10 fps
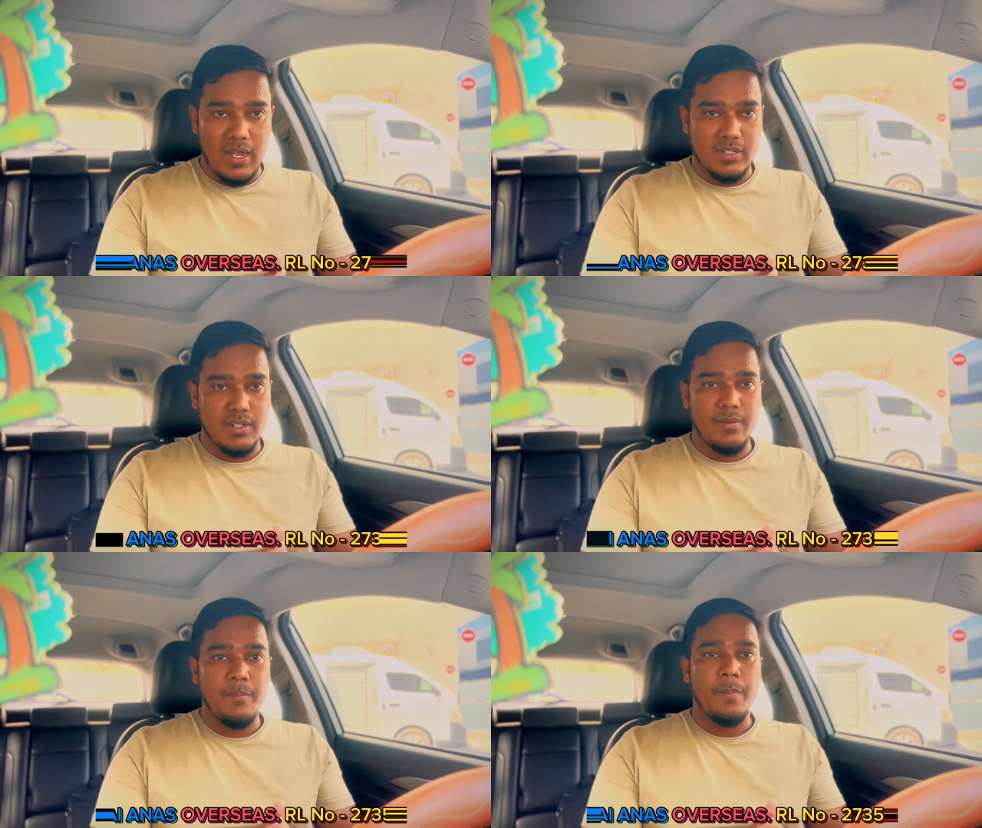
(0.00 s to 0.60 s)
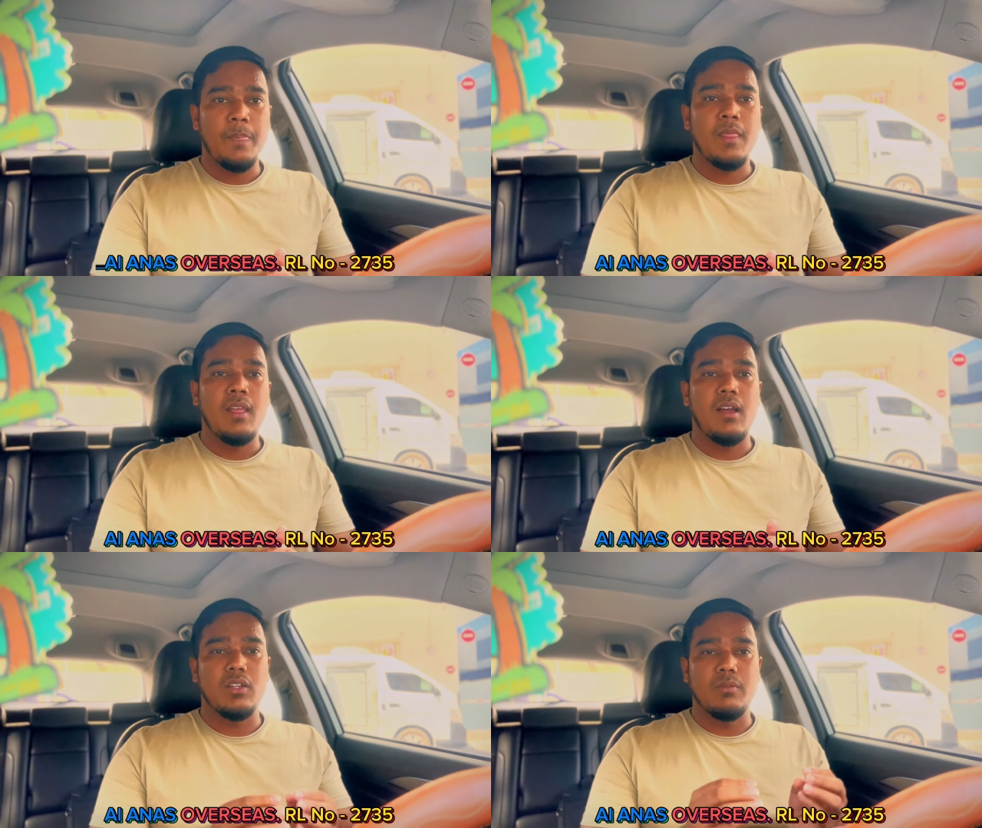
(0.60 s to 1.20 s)
আসেন
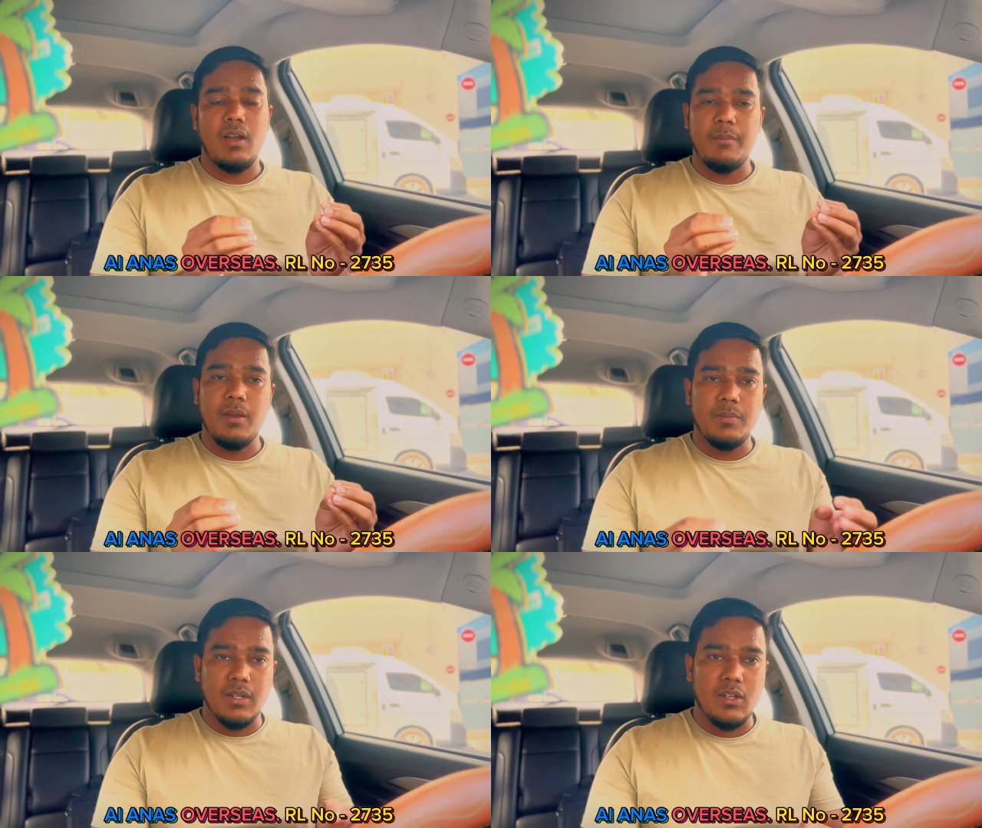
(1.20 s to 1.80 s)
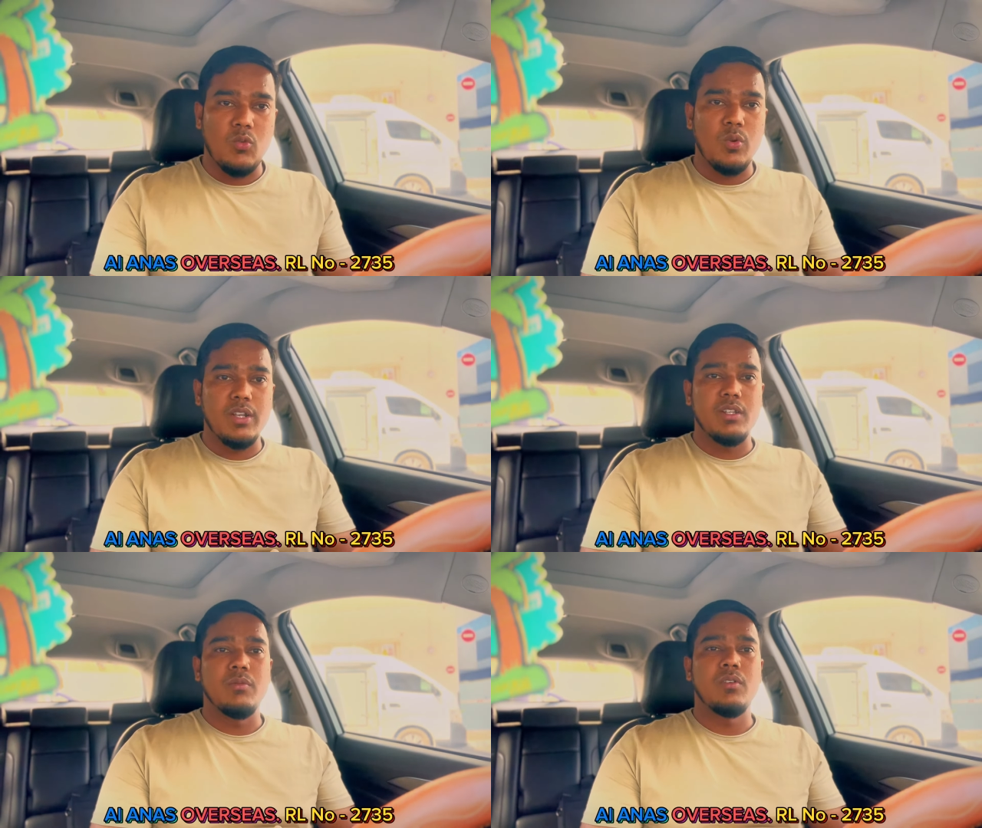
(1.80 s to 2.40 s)
অথবা আমি আপনাকে করে
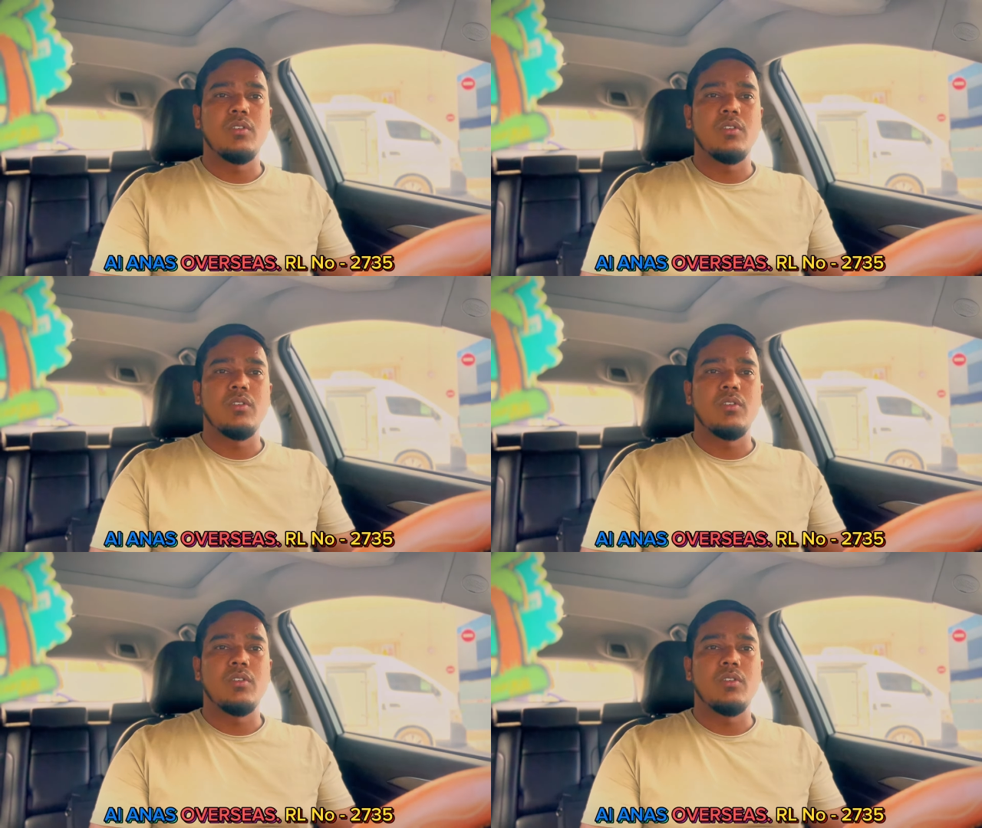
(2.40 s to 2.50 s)
দিব